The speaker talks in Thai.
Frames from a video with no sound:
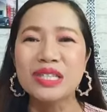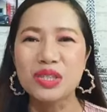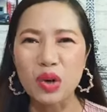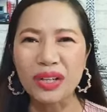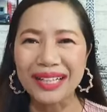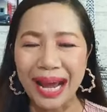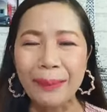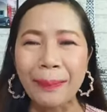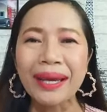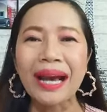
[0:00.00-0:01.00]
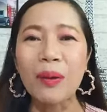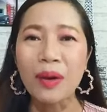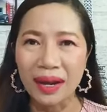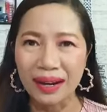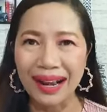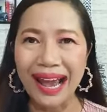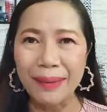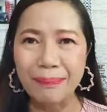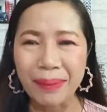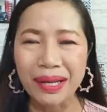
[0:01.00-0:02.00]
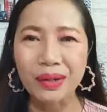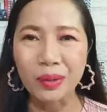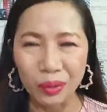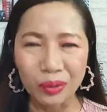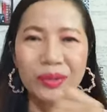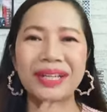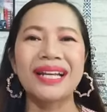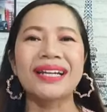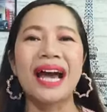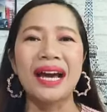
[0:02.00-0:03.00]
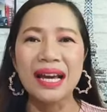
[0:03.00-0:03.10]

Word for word: จนทำให้เขากลายเป็นคนคนนั้นค่ะ